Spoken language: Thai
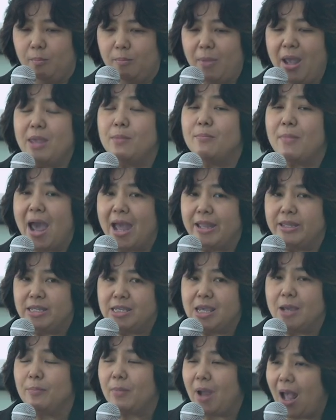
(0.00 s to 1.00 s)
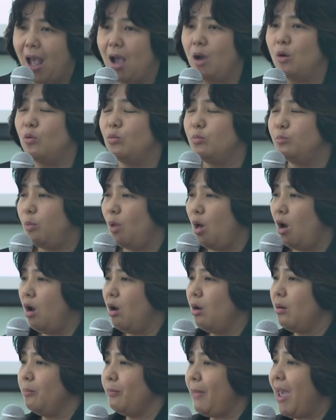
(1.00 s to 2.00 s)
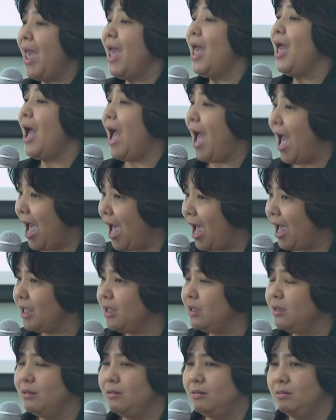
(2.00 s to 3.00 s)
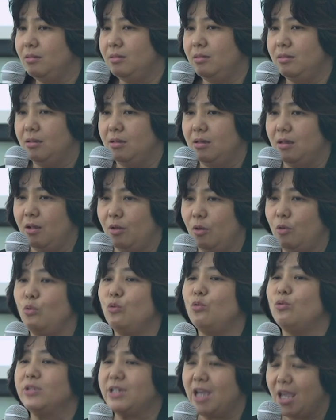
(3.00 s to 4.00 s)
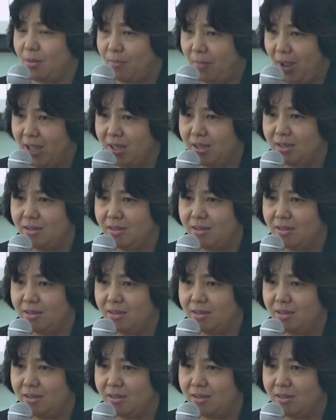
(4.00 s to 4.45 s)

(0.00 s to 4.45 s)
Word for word: ไม่มาเยี่ยมเขาเพราะแม่อายลูกใช่ไหม